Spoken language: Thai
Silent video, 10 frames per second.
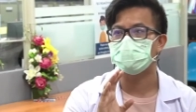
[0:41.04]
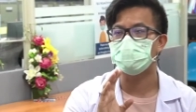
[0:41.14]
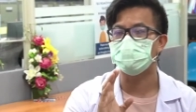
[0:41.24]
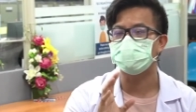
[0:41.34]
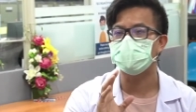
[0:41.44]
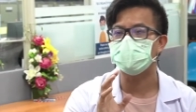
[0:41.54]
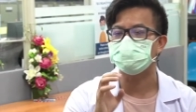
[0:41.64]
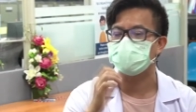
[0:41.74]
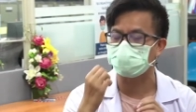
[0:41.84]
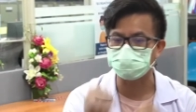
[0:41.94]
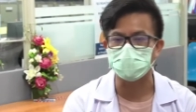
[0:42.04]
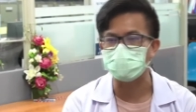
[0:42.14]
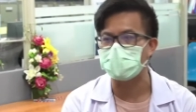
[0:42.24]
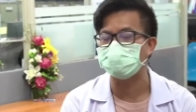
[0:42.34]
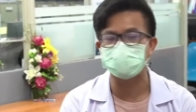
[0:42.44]
กลุ่มที่เสี่ยงสูง
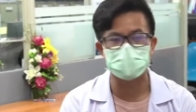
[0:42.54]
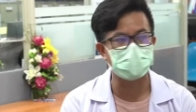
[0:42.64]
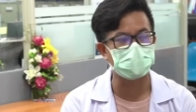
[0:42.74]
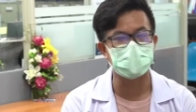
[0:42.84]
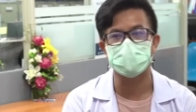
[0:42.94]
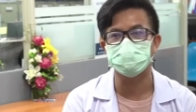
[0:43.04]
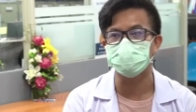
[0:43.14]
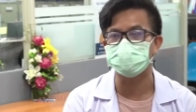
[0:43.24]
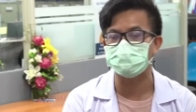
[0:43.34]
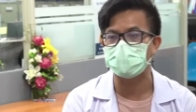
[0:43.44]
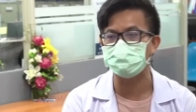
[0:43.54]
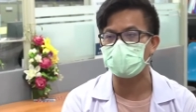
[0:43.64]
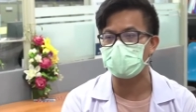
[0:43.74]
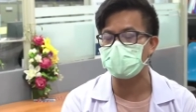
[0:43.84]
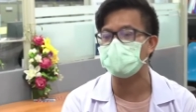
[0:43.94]
เนี่ยเราจะทำยังไงถึงจะไม่แพ
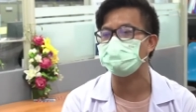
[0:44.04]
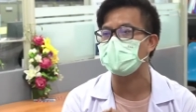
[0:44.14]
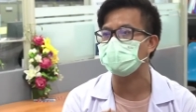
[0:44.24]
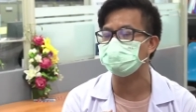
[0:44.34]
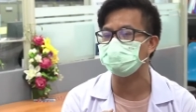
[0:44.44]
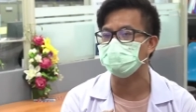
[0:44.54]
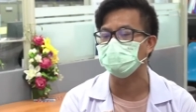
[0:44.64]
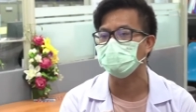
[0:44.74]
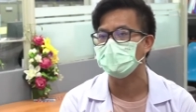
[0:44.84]
ร่ไปสู่